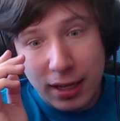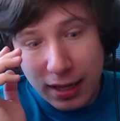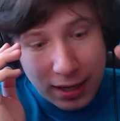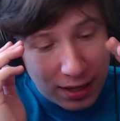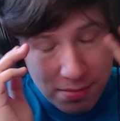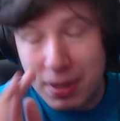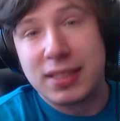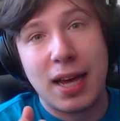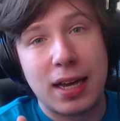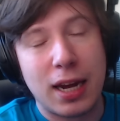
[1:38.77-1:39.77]
E,
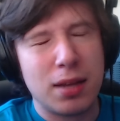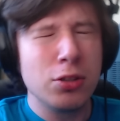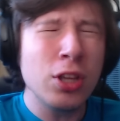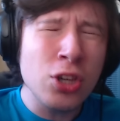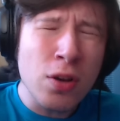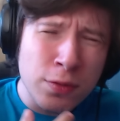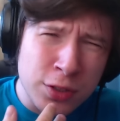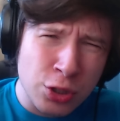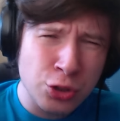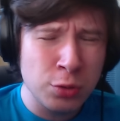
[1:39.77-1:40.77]
masakra. Dodatkowo
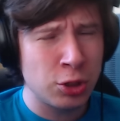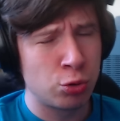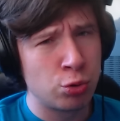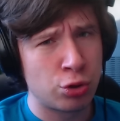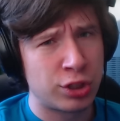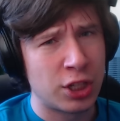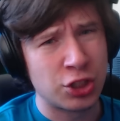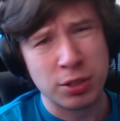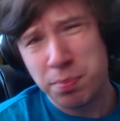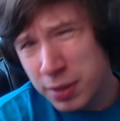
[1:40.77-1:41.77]
wyskoczyłem też dużo
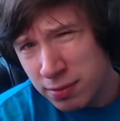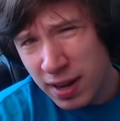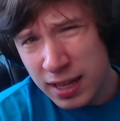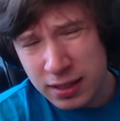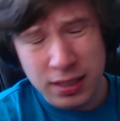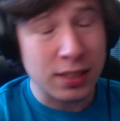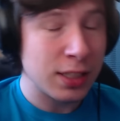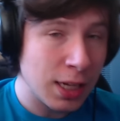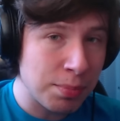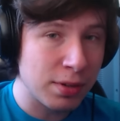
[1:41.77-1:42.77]
rzeczy.
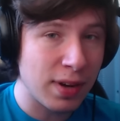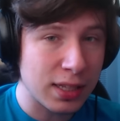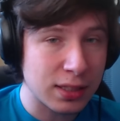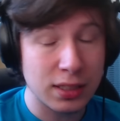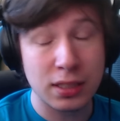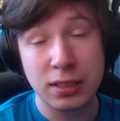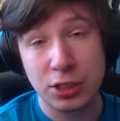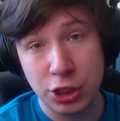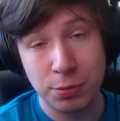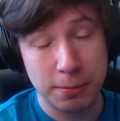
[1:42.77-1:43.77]
Prywatnych, nieprywatnych.
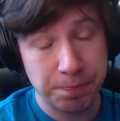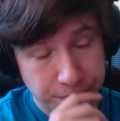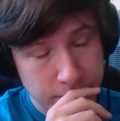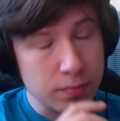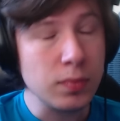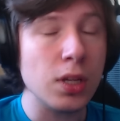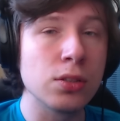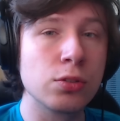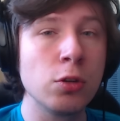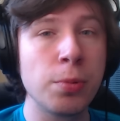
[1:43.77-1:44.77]
Zaczęliśmy
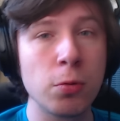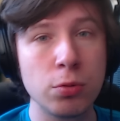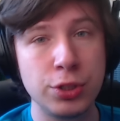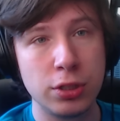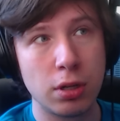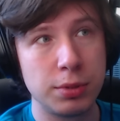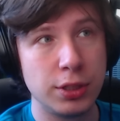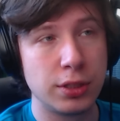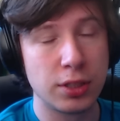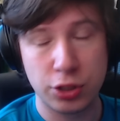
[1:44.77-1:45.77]
z grupą ludzi
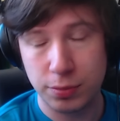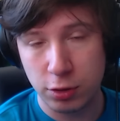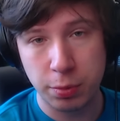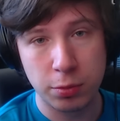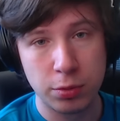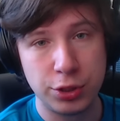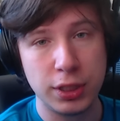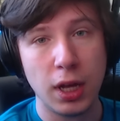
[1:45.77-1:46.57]
robić, zacząłem z grupą ludzi